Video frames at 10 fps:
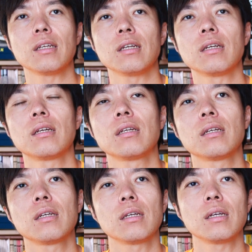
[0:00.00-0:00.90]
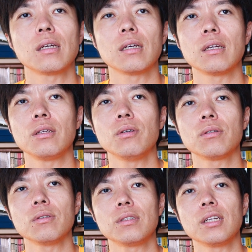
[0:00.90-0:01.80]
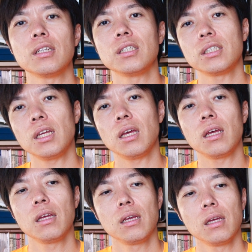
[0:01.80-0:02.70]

えー、よく整理して